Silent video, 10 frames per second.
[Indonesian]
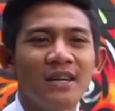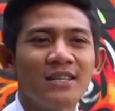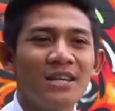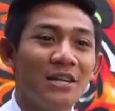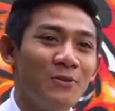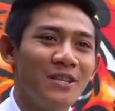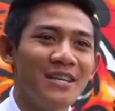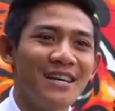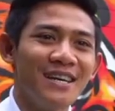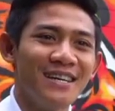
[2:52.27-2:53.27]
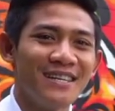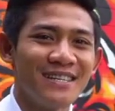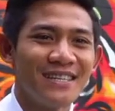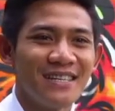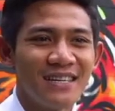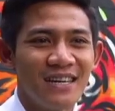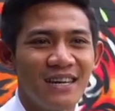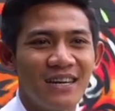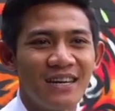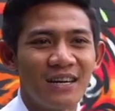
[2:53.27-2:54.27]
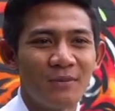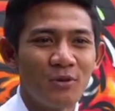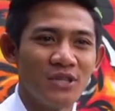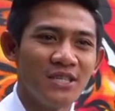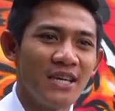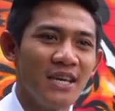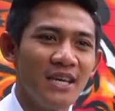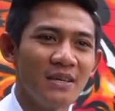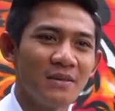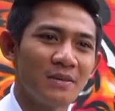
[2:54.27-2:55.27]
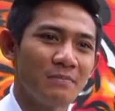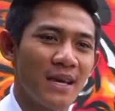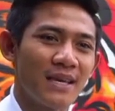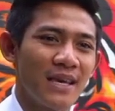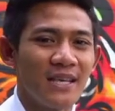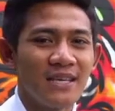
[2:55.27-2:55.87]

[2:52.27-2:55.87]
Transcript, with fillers: dan Hansamu Yama. Persija mendatangkan Firza Andika dari